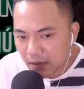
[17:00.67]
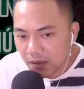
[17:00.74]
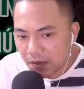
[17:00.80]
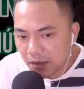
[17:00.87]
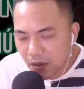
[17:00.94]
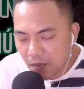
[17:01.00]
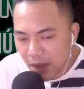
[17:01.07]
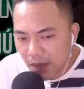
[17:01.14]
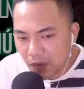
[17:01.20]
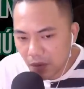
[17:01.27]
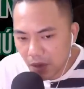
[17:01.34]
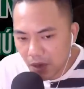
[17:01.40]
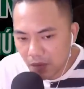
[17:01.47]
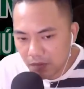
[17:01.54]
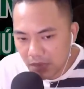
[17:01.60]
Nước mắt của
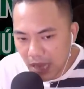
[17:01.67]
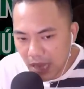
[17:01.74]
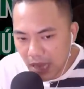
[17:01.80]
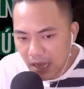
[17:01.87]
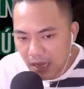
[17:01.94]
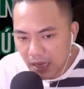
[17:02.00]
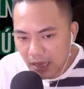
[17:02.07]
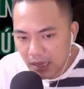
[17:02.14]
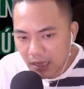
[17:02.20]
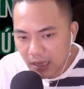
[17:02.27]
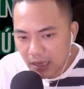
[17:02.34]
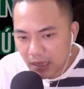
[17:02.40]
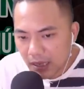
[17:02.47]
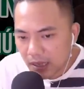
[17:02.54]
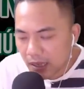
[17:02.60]
ông ta
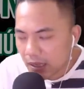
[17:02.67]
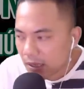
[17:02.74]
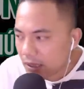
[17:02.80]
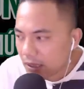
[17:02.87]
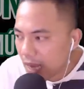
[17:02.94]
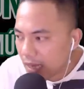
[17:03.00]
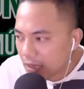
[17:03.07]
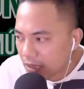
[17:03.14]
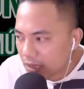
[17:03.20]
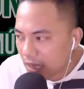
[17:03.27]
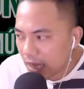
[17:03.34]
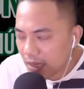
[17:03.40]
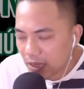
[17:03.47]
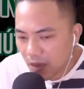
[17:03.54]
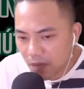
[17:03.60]
đang
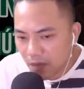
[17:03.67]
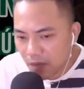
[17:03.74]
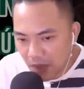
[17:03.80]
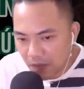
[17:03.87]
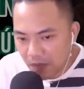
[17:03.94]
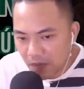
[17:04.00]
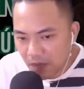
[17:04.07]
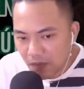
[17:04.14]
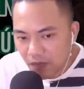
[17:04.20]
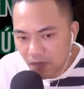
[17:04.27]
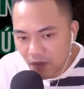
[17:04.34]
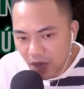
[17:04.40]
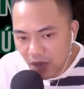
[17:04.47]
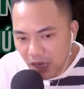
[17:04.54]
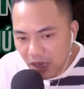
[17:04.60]
chảy ròng ròng
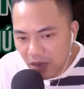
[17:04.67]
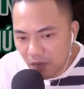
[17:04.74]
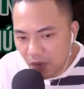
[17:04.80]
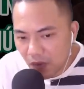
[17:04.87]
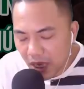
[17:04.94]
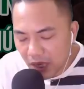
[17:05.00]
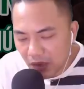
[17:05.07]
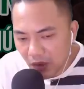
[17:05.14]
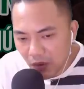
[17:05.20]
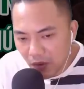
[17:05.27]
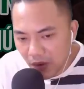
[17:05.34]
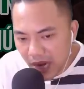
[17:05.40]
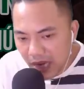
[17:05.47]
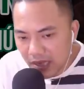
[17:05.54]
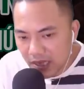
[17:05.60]
vì nhìn thấy một hình thù
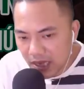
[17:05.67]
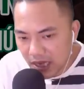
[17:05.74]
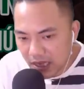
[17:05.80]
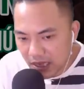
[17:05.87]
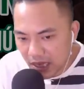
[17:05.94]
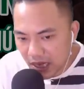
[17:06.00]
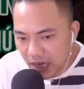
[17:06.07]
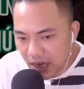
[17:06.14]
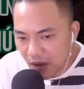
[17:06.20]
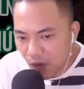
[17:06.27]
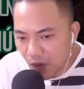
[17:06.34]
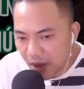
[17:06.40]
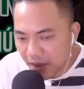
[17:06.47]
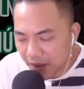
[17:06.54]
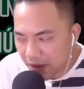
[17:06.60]
đen xì xì đang
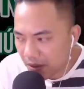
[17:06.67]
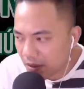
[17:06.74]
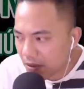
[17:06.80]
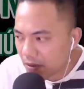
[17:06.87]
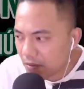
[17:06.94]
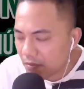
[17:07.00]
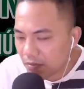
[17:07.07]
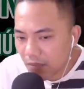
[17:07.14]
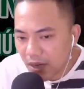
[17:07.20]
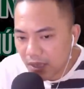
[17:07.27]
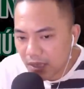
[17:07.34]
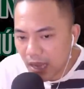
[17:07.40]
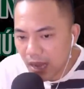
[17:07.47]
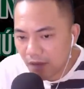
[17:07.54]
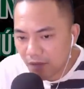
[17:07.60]
quẫy nước bơi
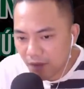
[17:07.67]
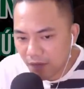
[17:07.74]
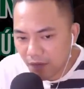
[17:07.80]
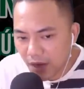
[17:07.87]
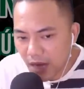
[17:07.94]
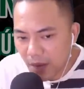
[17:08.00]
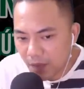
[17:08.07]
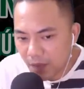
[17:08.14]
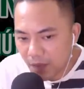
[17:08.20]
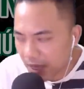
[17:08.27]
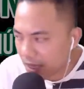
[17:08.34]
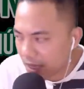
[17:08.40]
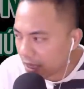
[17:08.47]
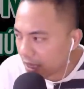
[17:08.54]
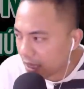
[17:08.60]
thẳng về phía đám người.
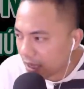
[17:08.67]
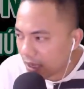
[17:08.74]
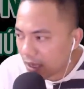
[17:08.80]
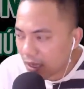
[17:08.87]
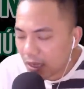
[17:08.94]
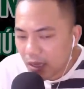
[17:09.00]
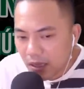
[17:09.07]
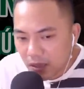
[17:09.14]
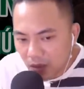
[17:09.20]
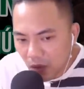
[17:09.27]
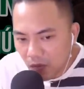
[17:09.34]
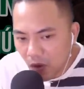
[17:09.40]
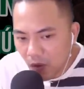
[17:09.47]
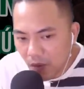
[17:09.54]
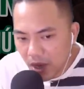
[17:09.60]
Tốc
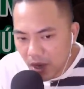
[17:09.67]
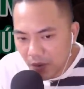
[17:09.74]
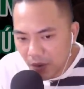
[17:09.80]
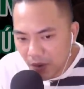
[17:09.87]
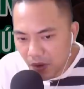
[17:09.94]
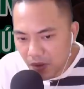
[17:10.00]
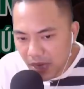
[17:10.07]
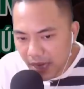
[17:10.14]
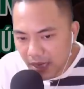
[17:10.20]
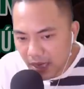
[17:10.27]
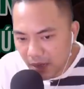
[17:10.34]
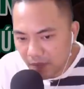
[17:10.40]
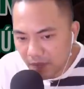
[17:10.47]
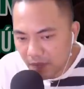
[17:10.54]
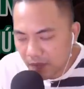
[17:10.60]
độ bơi của nó nhanh
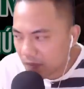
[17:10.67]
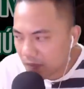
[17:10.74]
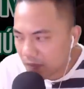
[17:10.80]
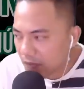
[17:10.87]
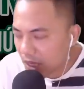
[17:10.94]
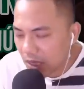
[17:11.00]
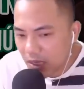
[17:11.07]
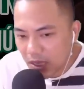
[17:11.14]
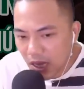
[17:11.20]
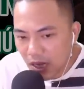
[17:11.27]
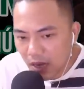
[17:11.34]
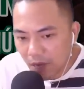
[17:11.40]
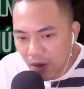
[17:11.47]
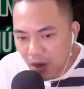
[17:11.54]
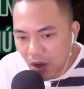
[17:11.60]
lắm, chỉ sợ
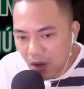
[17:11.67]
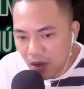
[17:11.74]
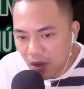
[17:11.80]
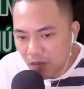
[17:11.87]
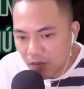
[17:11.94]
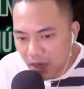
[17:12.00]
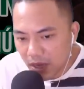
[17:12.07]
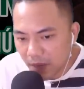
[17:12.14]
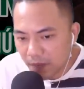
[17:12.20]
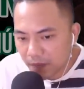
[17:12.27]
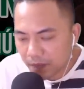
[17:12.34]
là bọn họ không kịp.